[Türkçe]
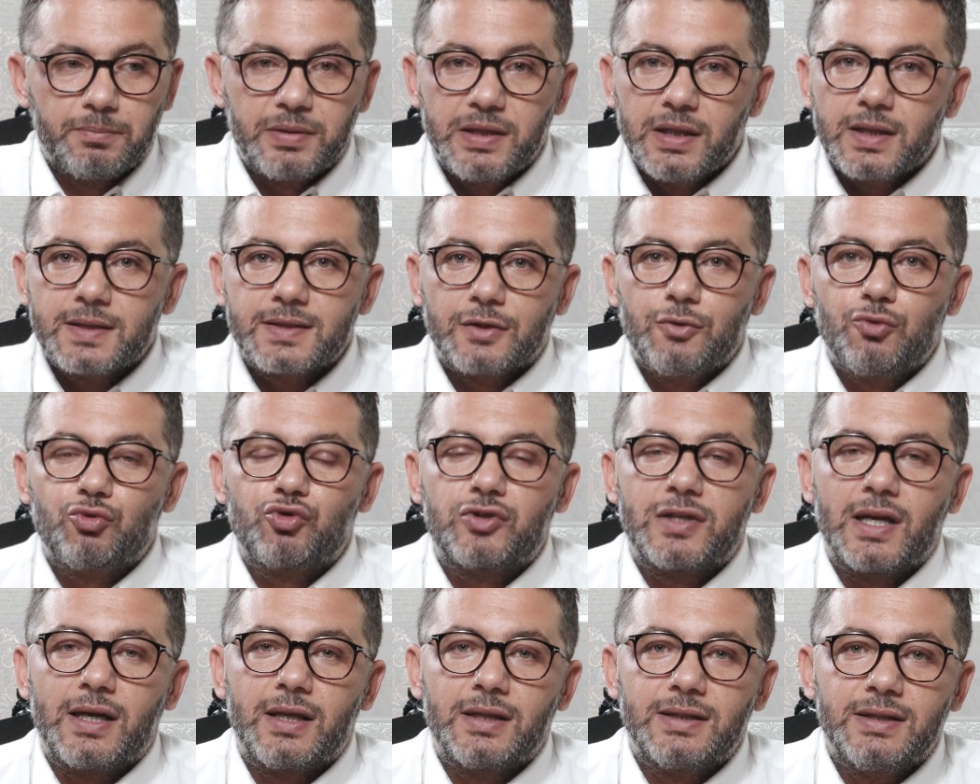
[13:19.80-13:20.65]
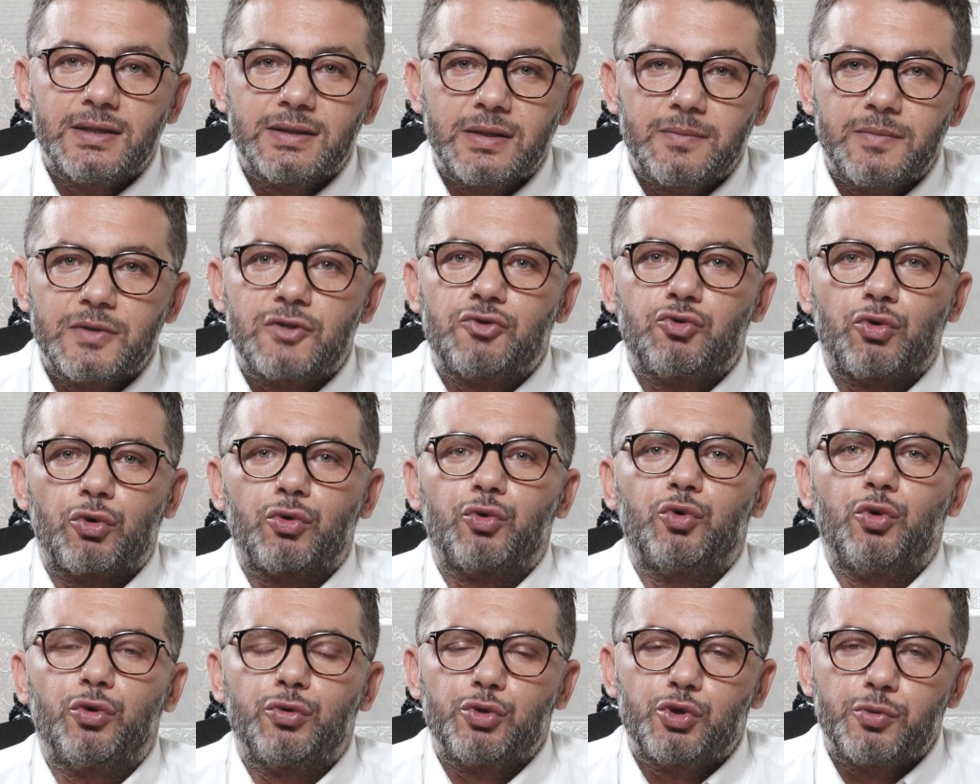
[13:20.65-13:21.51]
Piyasa yükseldiğinde biz
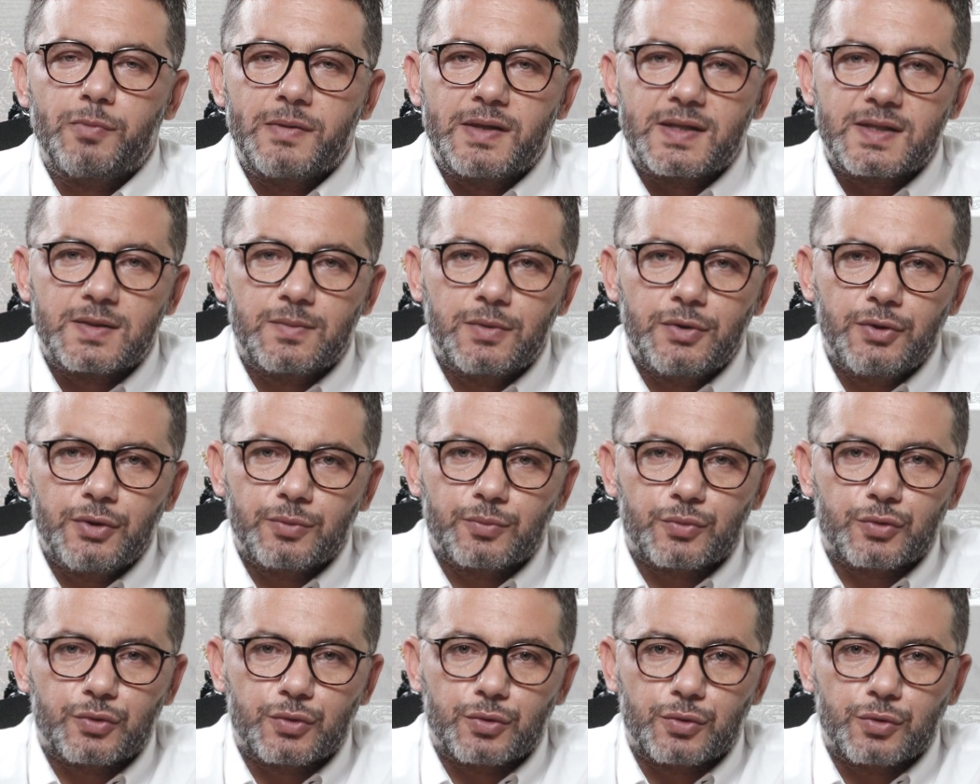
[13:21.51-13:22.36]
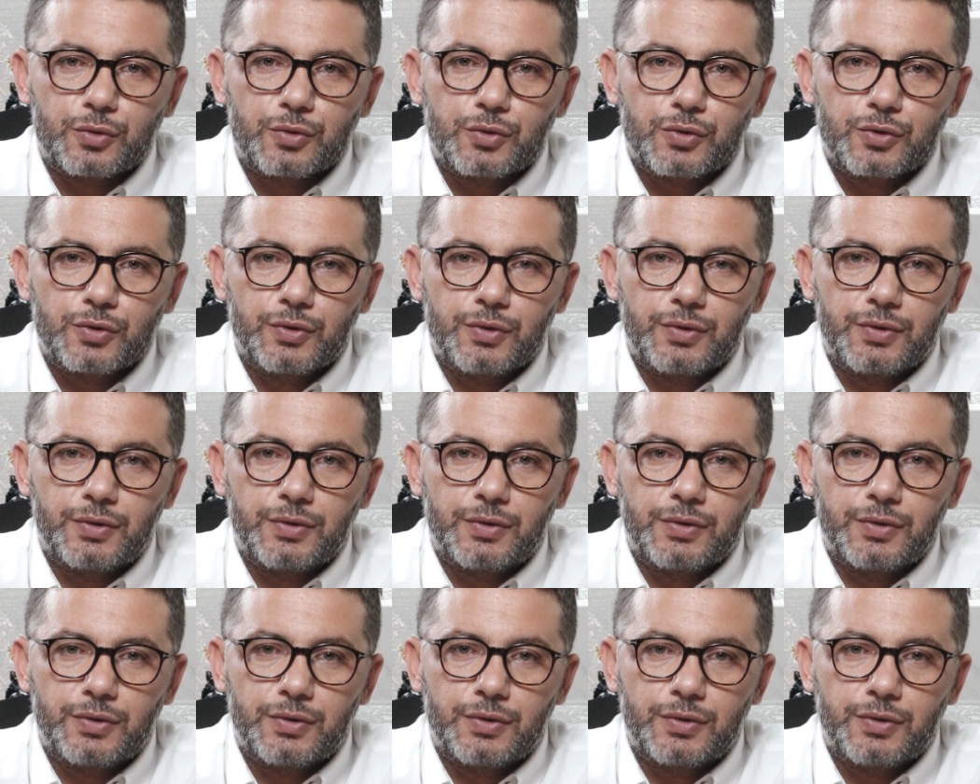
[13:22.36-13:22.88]
çok görüşmeyiz biliyor musunuz?